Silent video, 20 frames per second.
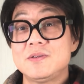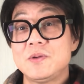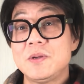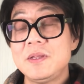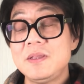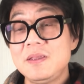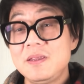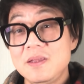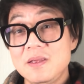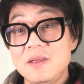首
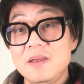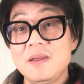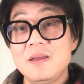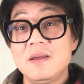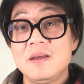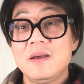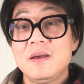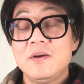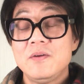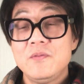先，第
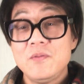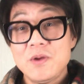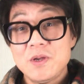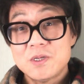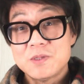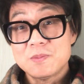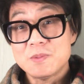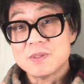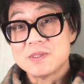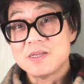一，为
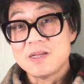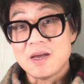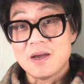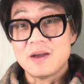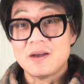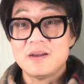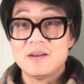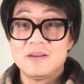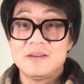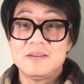什么这
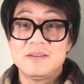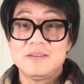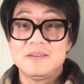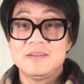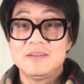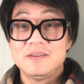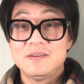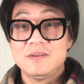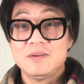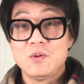两个